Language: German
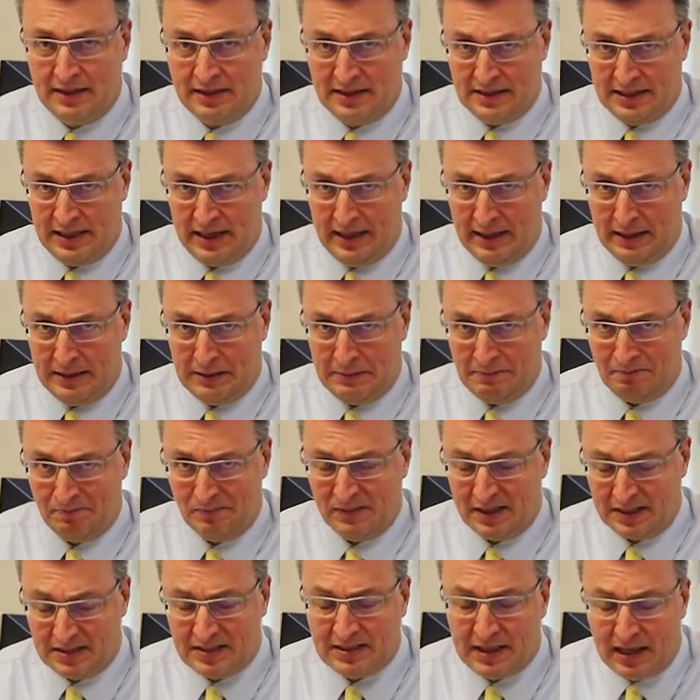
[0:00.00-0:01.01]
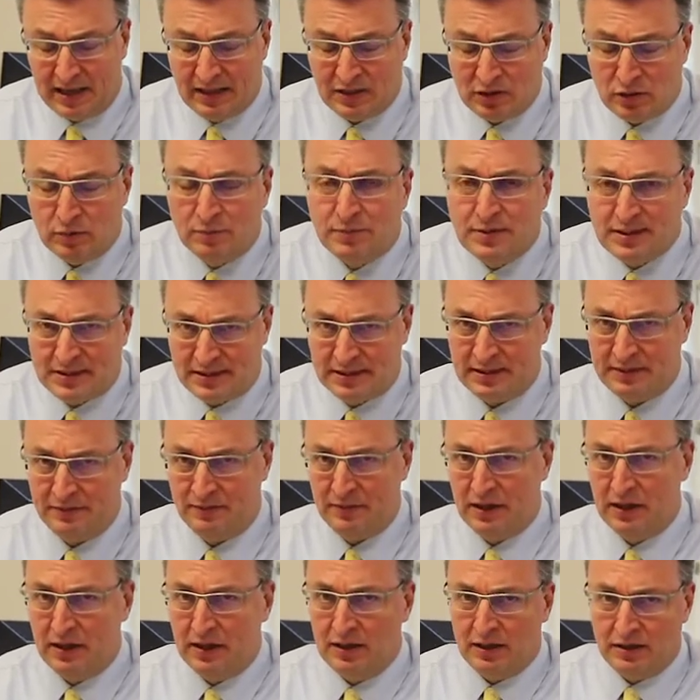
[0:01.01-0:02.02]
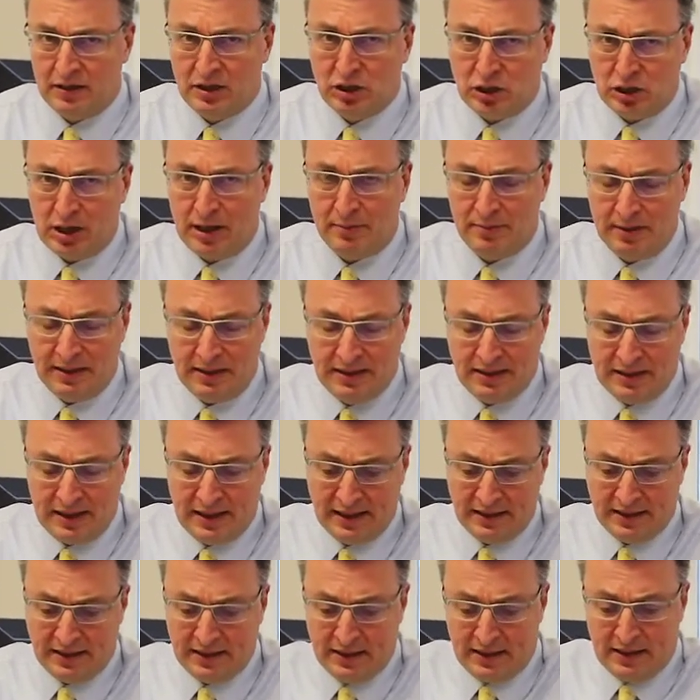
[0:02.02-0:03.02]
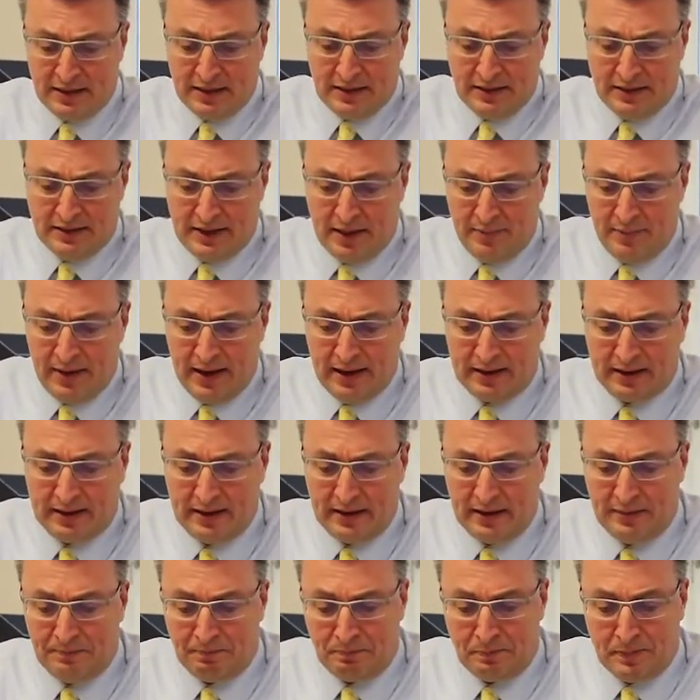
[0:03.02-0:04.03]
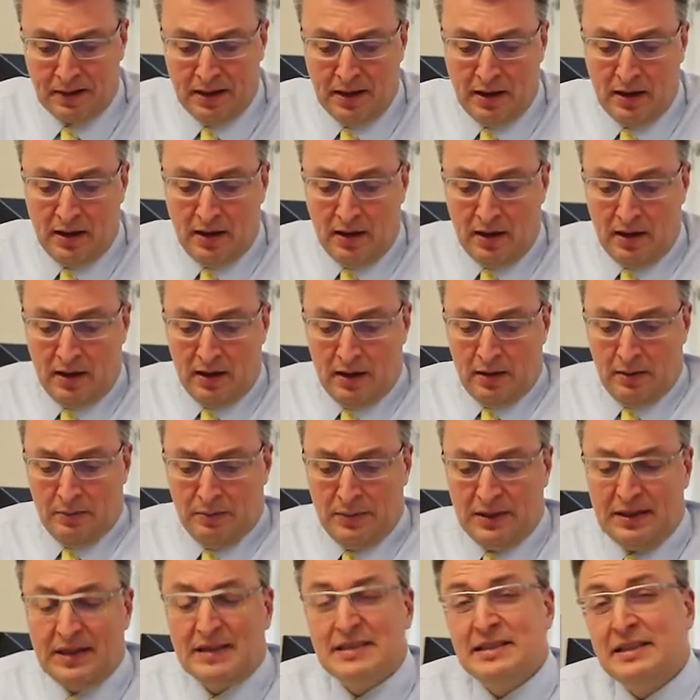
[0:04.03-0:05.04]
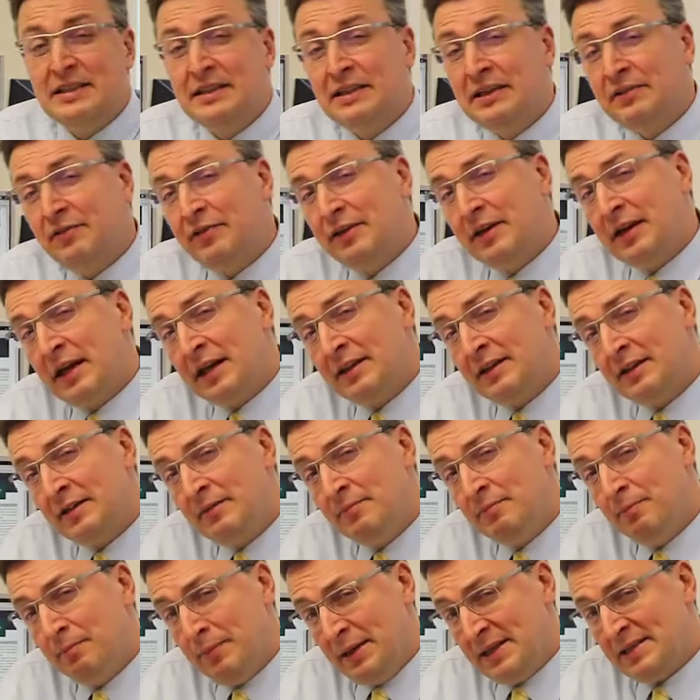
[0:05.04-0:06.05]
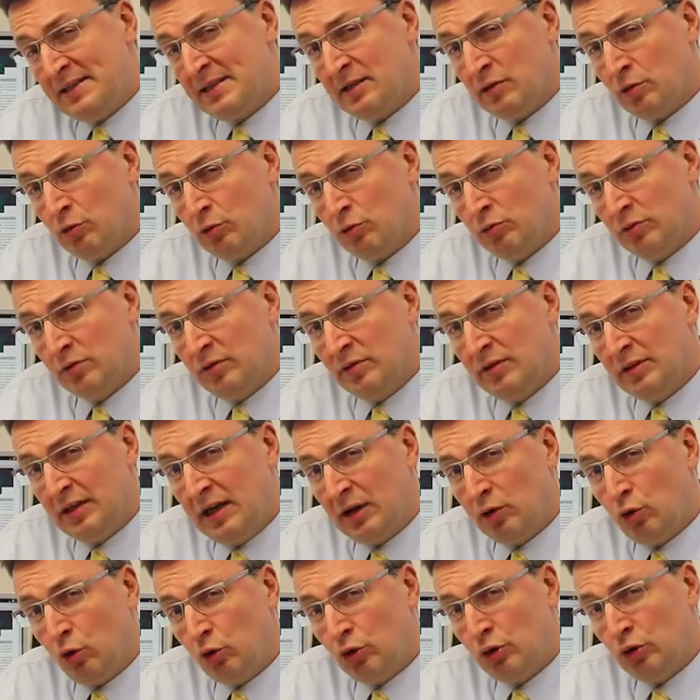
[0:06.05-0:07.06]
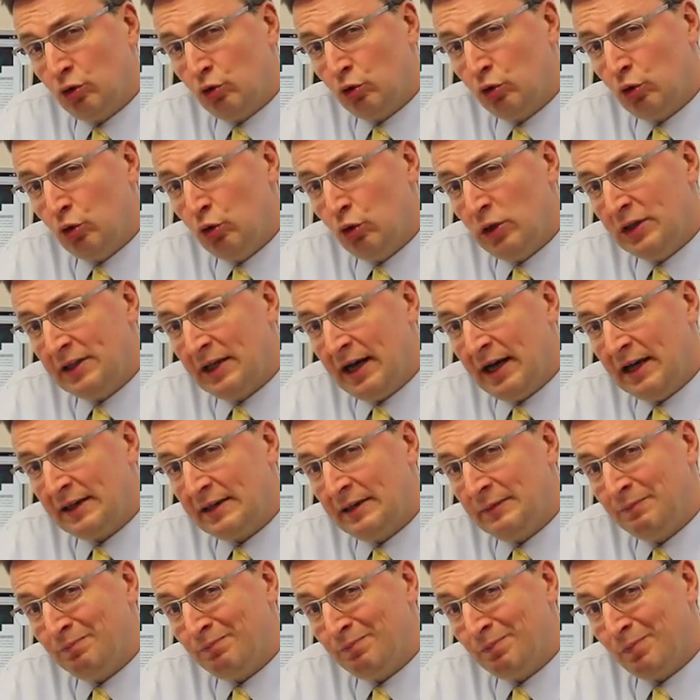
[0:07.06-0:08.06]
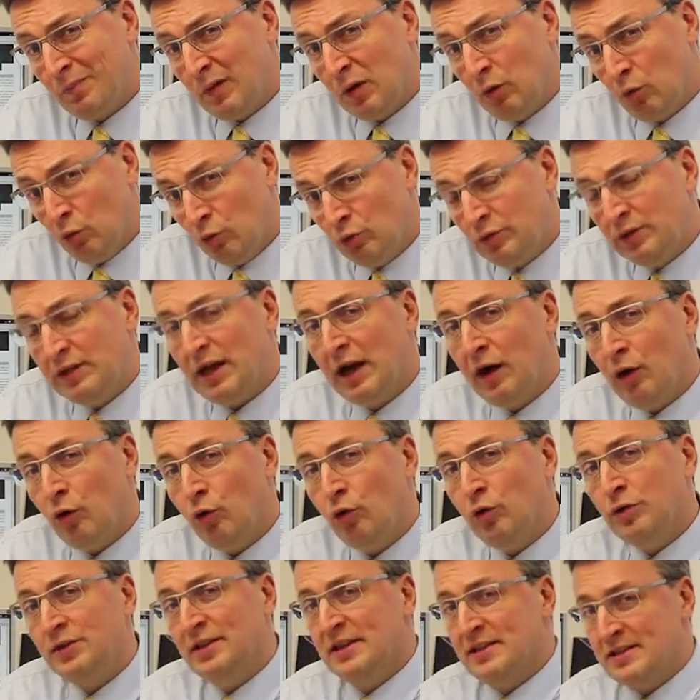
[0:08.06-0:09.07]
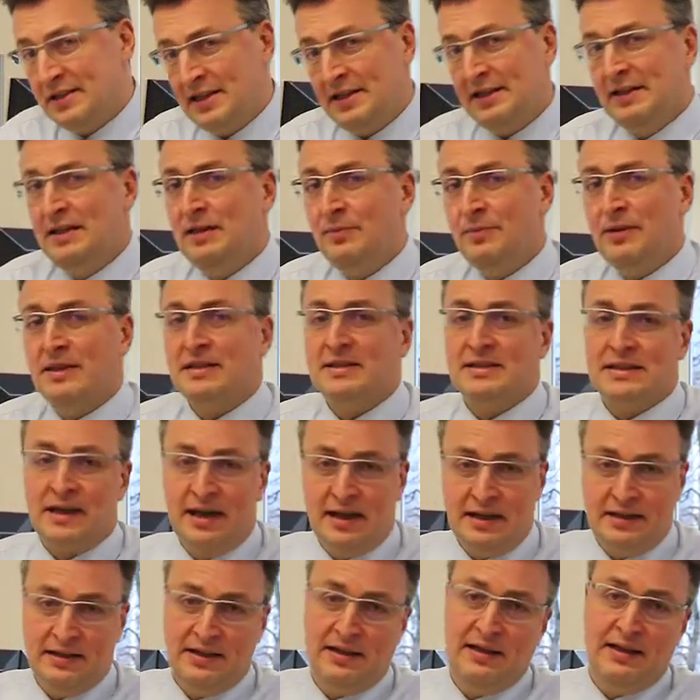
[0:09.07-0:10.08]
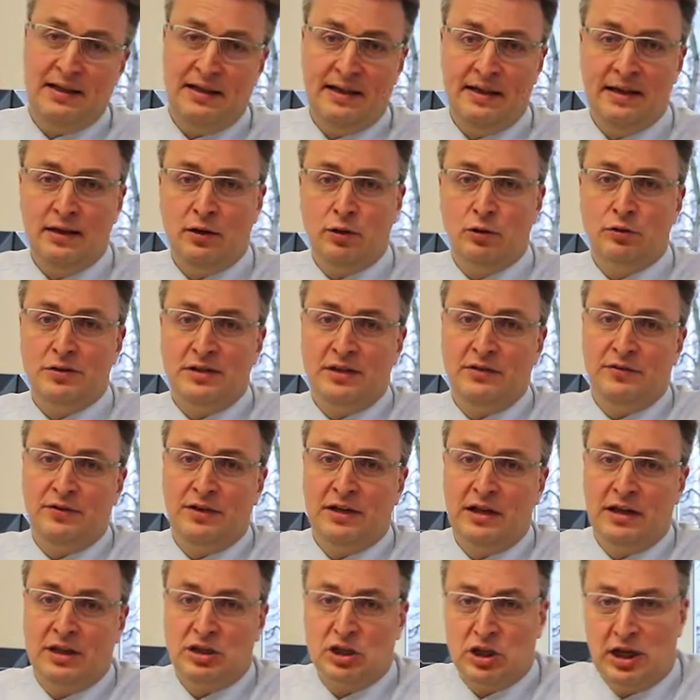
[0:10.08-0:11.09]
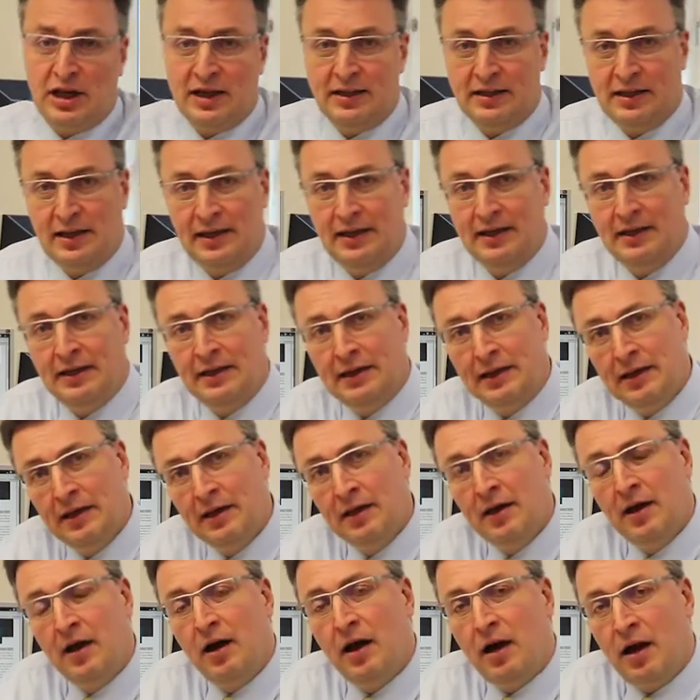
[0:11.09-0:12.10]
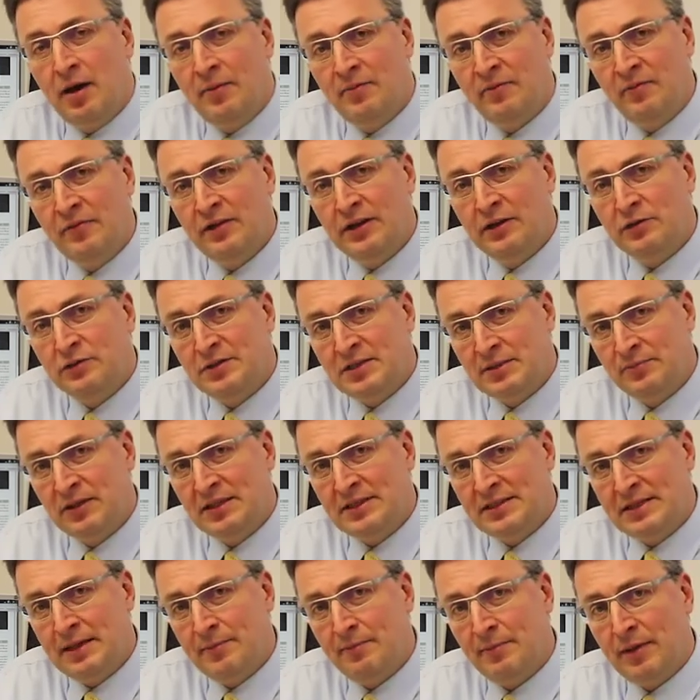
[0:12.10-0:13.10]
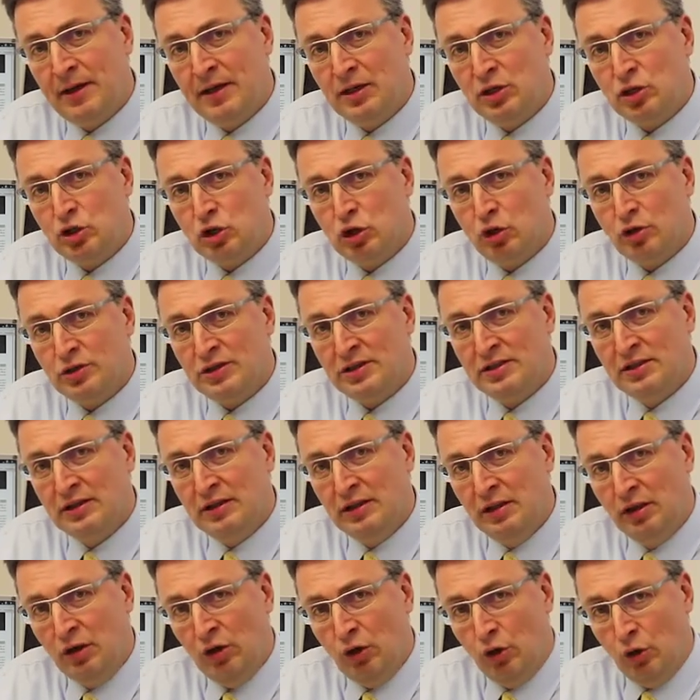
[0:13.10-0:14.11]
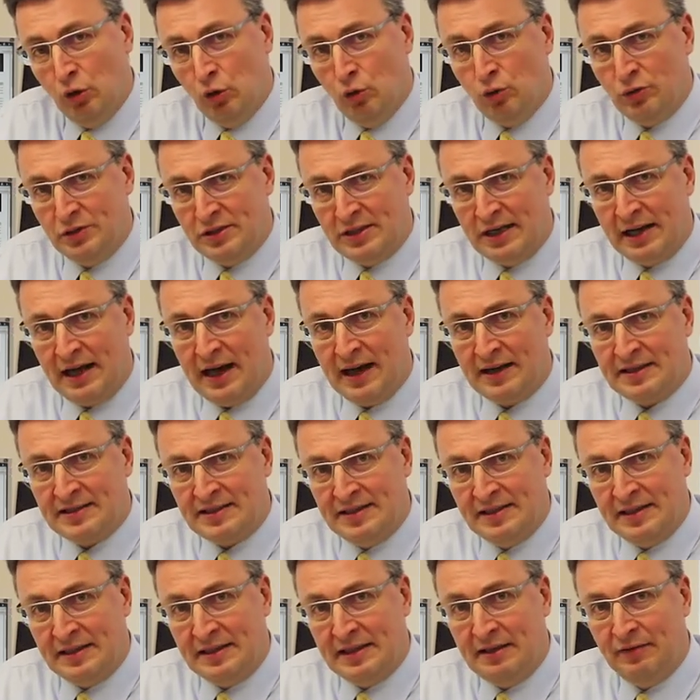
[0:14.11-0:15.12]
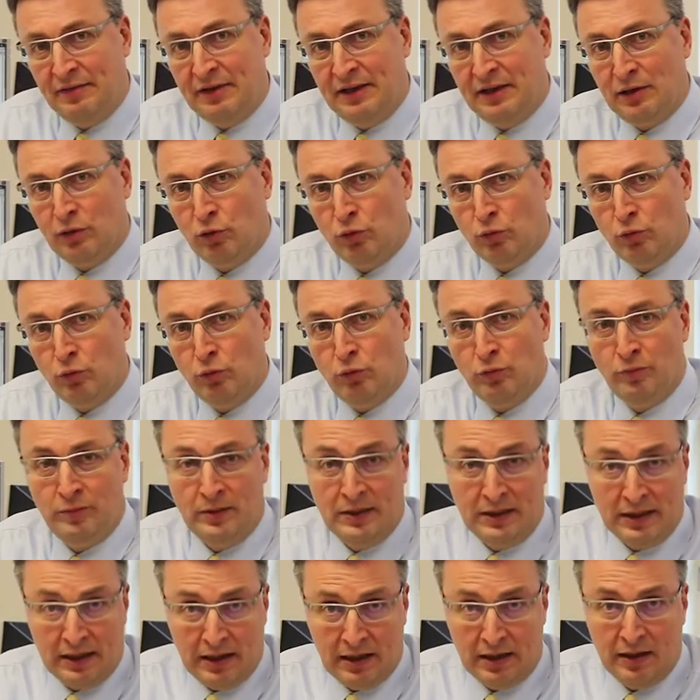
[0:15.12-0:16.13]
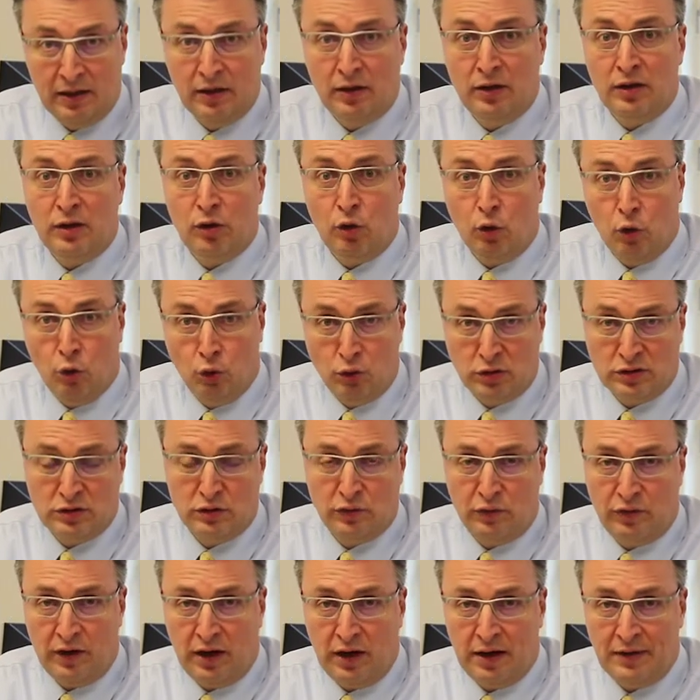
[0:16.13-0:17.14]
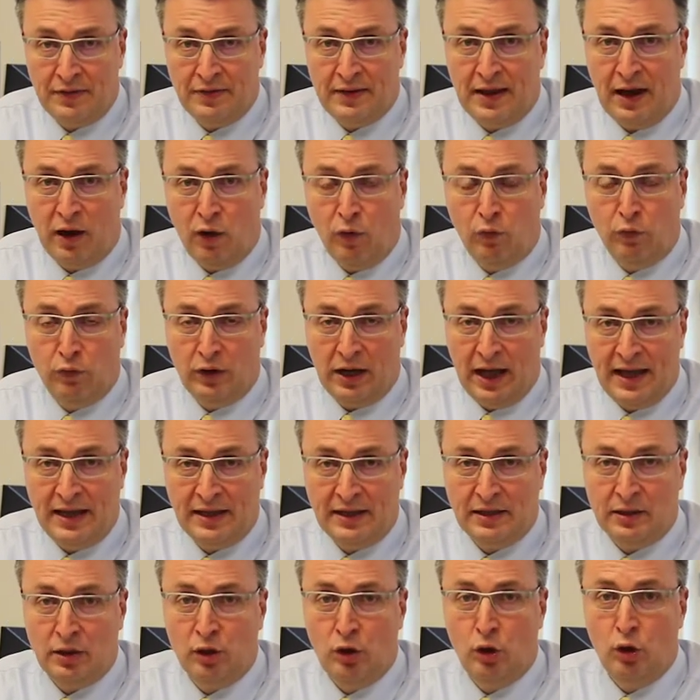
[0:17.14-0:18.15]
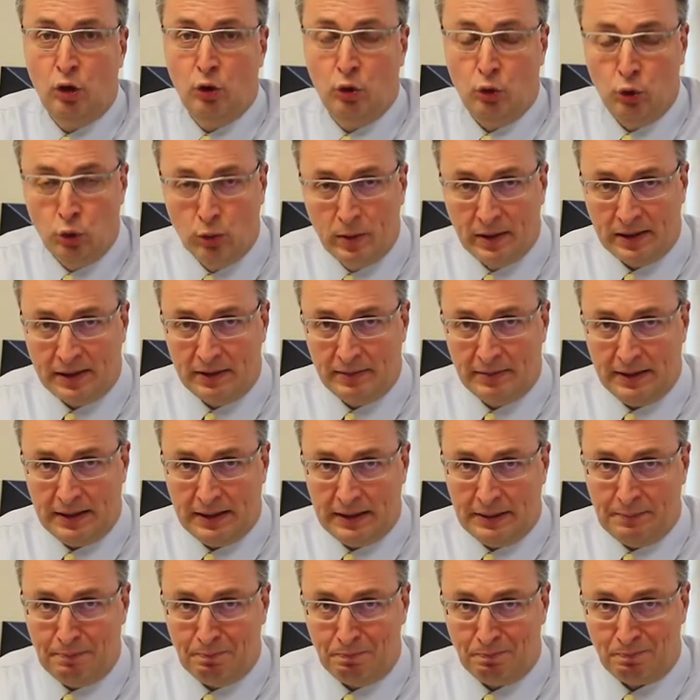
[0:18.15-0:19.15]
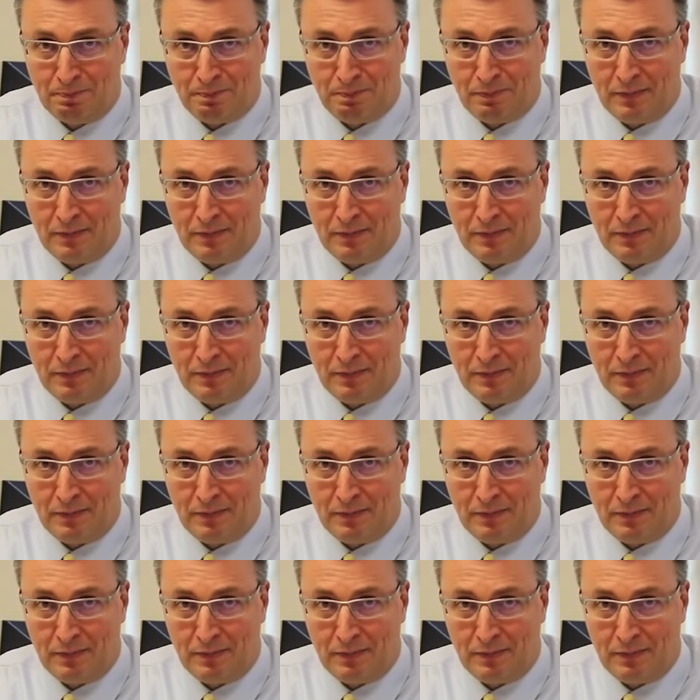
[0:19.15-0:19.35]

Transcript: gezeigt. Es zeigt so ein bisschen die Stabilität der Märkte. Mit der signifikanten Besserung der Konjunkturdaten und auch der Sentimentseite inklusive der Charttechnik haben wir uns im Dezember entschlossen, unsere Aktiengewichtung wieder hochzufahren auf leicht übergewichten.